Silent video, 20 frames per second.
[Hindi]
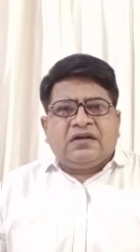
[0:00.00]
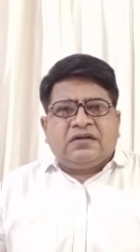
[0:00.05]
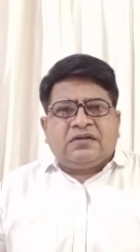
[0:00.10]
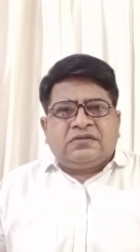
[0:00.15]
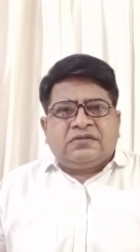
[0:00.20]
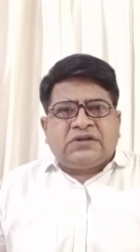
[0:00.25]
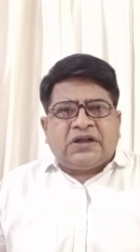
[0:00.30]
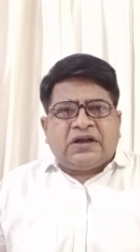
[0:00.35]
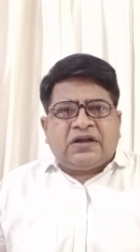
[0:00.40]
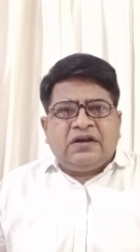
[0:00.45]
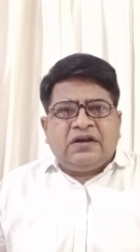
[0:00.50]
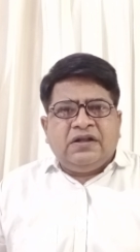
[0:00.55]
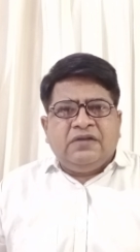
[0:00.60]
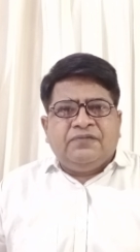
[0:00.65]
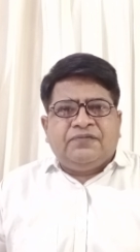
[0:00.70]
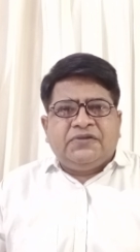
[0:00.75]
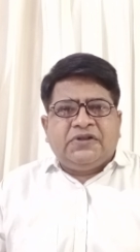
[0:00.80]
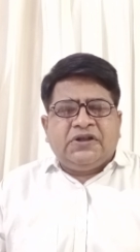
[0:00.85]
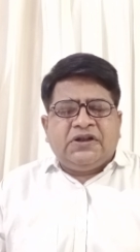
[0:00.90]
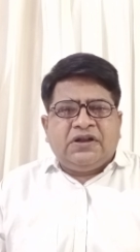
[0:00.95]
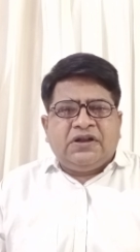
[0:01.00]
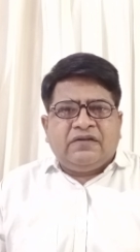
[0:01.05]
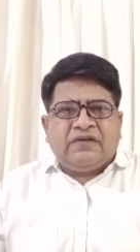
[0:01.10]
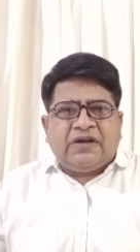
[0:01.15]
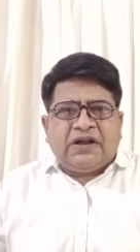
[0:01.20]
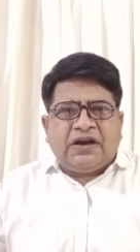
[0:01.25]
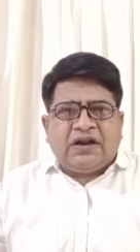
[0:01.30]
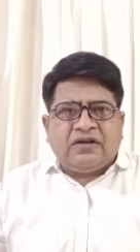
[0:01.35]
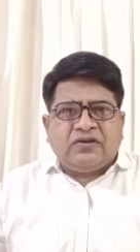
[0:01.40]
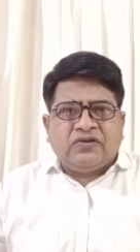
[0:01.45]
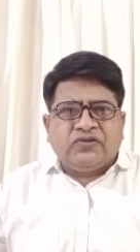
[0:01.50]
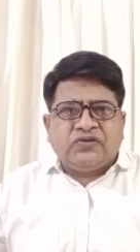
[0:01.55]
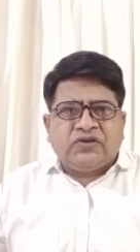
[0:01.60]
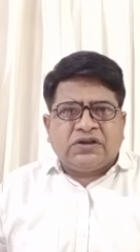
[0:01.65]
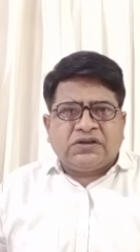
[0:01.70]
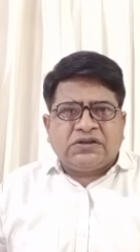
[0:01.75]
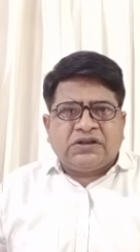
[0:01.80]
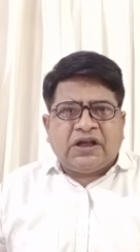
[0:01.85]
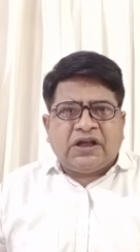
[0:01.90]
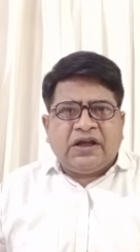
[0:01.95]
तकलीफ देने वाला हो
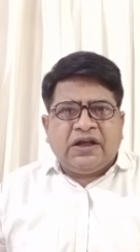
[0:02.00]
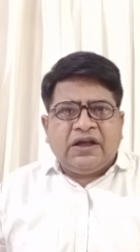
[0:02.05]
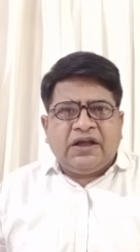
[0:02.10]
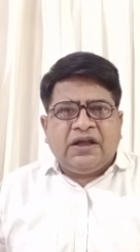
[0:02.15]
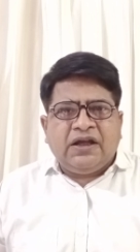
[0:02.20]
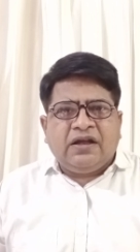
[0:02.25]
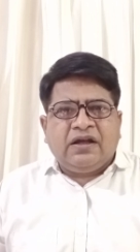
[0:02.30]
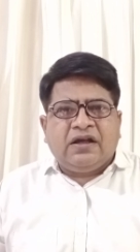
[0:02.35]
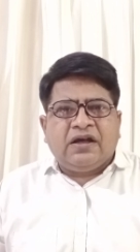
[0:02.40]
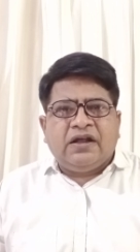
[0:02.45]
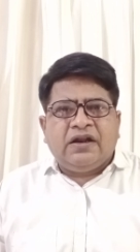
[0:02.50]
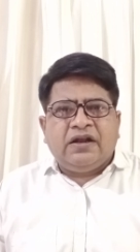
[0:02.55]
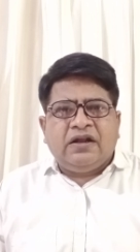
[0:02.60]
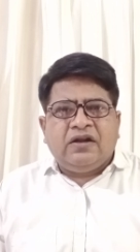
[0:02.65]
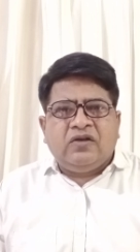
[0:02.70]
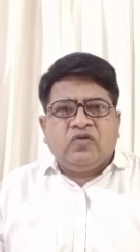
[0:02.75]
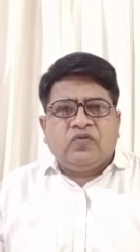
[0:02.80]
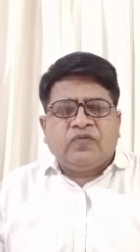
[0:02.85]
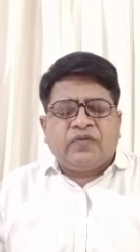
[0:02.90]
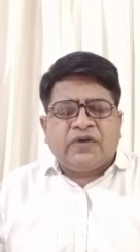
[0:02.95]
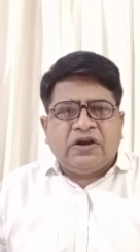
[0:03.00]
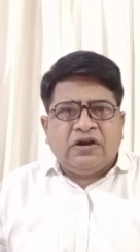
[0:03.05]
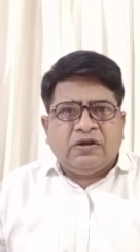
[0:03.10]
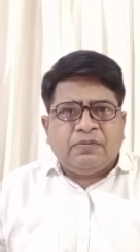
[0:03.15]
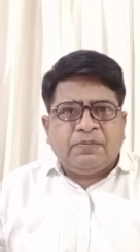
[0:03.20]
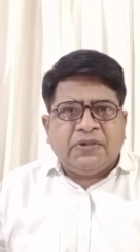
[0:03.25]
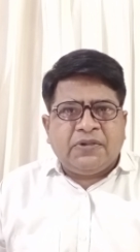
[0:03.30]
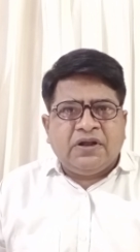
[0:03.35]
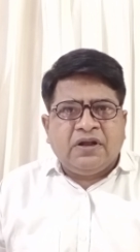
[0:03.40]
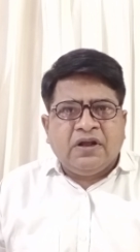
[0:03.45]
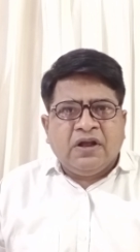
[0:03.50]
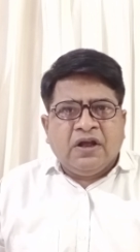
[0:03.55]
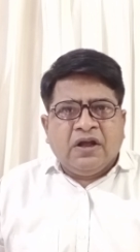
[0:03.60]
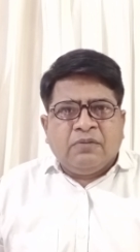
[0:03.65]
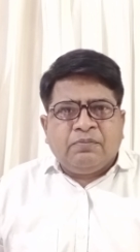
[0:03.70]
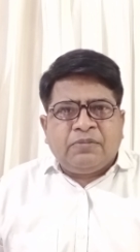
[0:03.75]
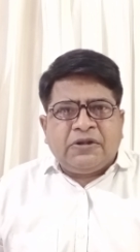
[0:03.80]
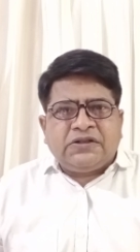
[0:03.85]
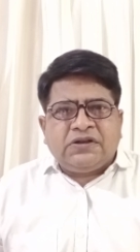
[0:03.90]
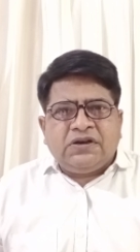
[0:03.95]
सकता है घरेलू फ्रंट पे
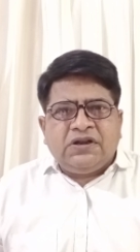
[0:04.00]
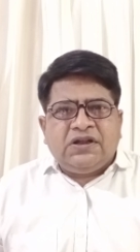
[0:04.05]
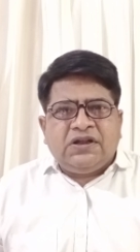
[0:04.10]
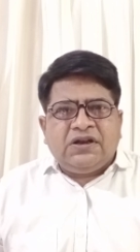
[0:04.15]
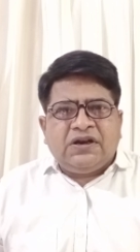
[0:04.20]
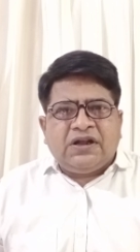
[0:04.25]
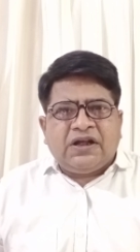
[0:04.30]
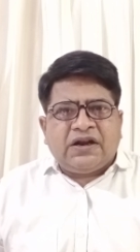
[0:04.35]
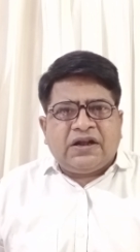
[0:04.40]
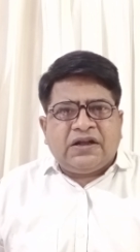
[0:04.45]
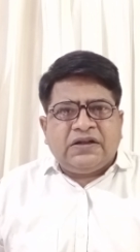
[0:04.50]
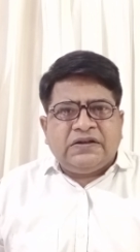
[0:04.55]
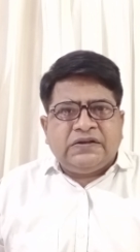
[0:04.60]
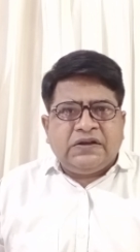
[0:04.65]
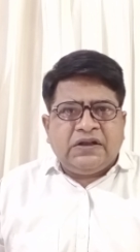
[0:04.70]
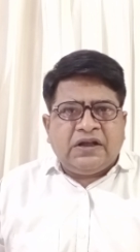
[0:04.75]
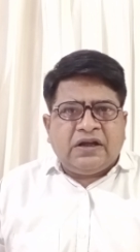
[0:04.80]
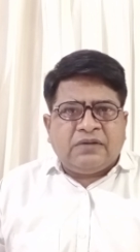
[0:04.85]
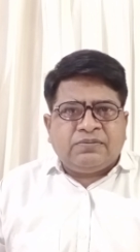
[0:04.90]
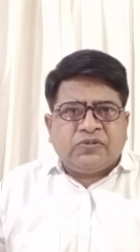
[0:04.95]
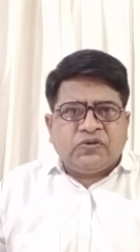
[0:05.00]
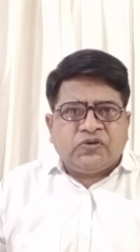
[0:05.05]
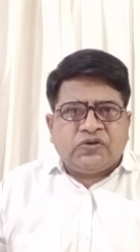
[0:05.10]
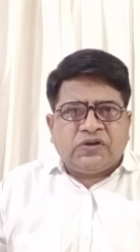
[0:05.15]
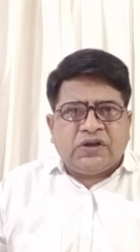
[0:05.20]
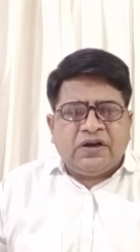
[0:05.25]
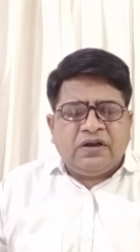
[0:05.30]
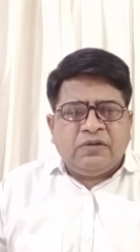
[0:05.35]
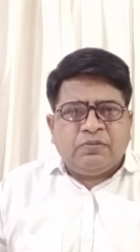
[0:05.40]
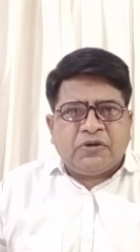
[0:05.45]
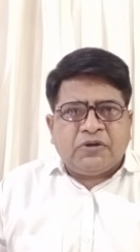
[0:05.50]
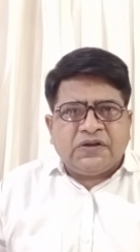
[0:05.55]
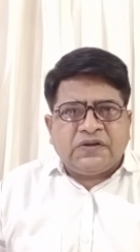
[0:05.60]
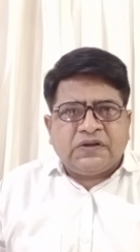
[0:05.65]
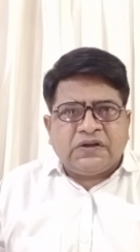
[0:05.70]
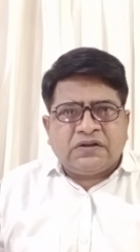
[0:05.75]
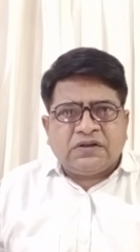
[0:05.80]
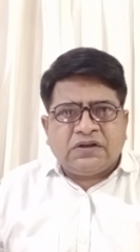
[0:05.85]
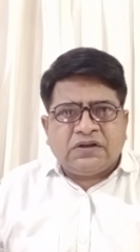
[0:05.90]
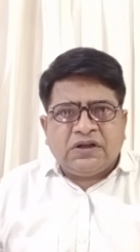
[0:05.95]
पत्नी की नाराजगी आपको सहनी पड़
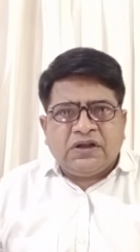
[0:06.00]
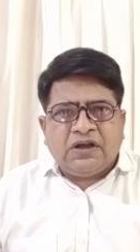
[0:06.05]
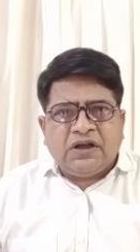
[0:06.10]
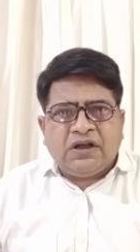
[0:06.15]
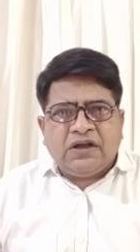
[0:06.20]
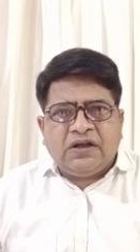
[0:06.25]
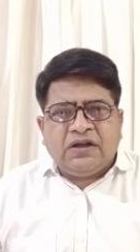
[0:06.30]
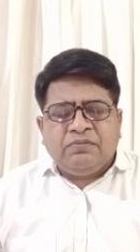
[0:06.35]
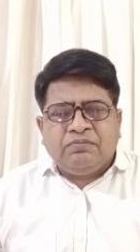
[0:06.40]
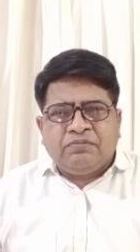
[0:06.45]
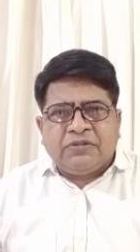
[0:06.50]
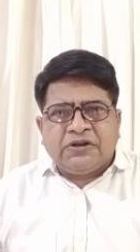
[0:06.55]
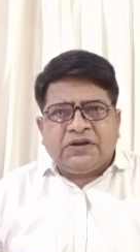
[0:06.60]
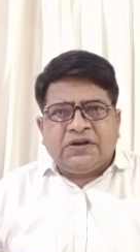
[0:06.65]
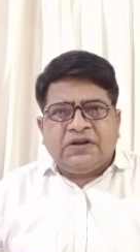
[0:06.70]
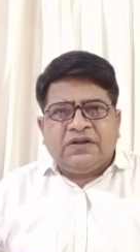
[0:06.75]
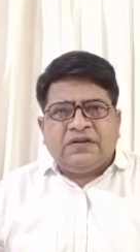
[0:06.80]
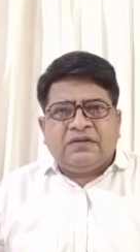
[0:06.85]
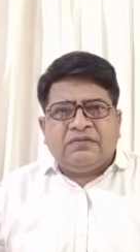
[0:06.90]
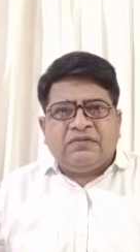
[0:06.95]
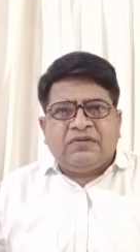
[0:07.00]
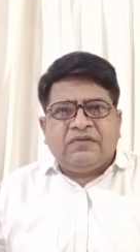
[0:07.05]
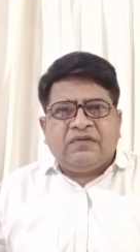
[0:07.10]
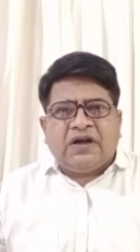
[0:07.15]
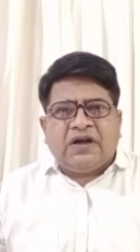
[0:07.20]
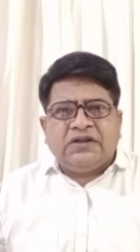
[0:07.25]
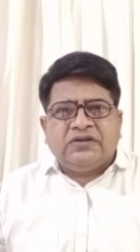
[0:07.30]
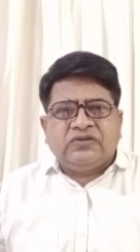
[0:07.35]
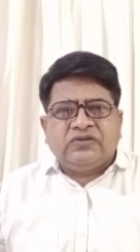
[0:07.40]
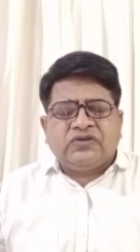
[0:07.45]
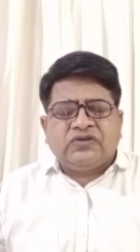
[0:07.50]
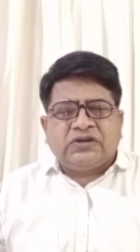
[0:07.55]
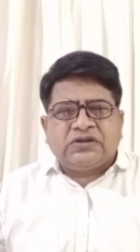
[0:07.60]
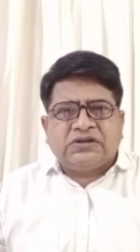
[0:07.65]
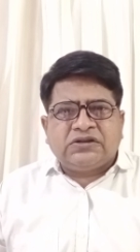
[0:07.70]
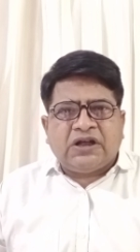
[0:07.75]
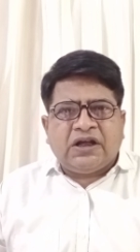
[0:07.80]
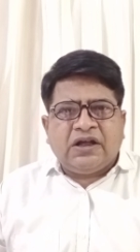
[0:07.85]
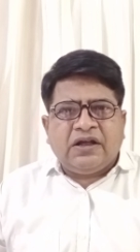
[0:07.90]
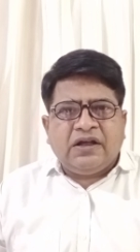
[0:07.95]
सकती है पत्नी से विवाद हो
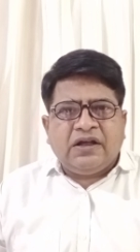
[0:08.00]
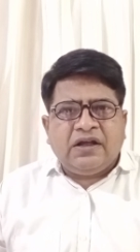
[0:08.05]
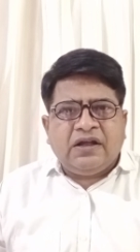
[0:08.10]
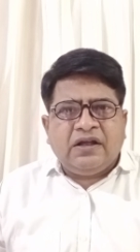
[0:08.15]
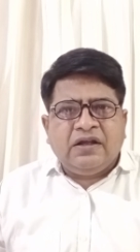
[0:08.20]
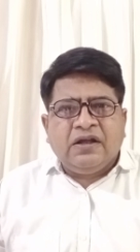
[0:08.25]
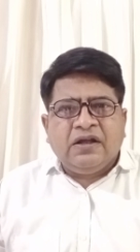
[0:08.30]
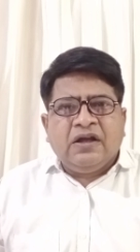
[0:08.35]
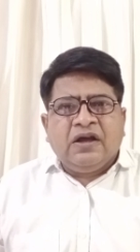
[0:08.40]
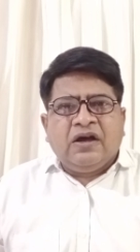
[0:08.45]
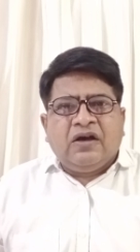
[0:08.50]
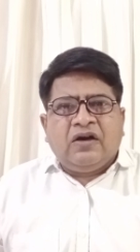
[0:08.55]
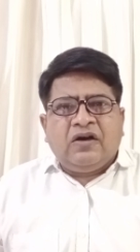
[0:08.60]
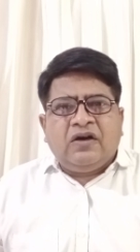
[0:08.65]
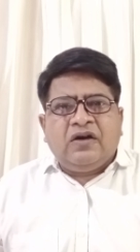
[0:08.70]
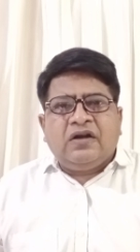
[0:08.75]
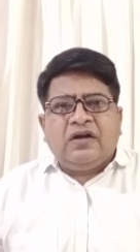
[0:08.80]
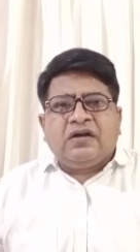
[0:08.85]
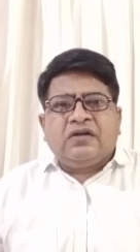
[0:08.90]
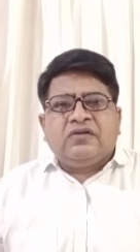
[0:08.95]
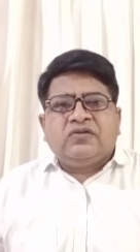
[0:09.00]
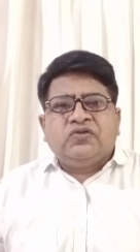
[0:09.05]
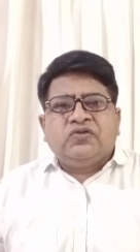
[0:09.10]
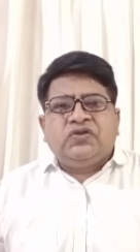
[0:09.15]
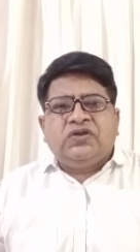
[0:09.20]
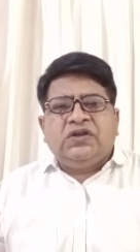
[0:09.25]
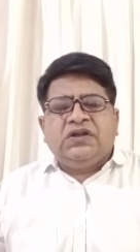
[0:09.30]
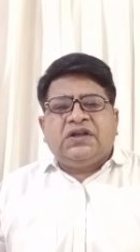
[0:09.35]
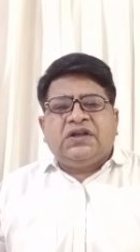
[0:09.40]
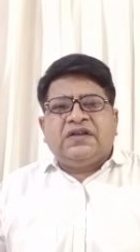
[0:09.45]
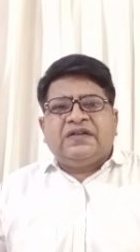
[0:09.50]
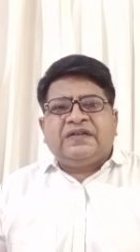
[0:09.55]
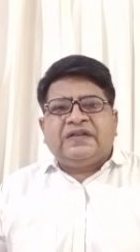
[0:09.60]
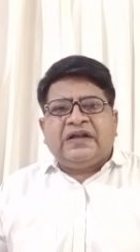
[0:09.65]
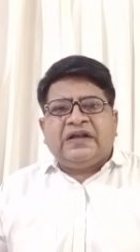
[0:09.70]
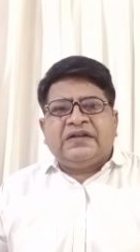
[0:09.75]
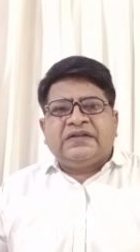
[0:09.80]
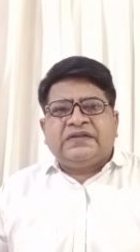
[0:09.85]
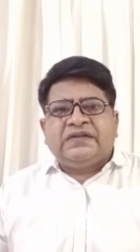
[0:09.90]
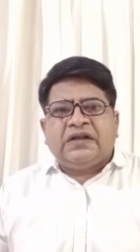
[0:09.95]
सकता है और उसी के
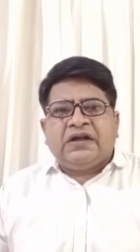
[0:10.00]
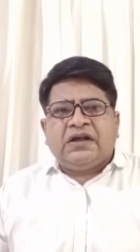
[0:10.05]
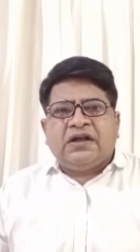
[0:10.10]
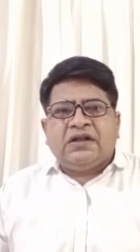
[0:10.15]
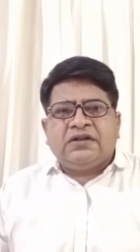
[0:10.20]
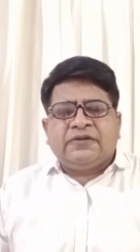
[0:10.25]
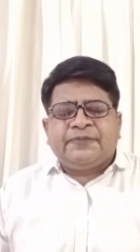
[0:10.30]
साथ साथ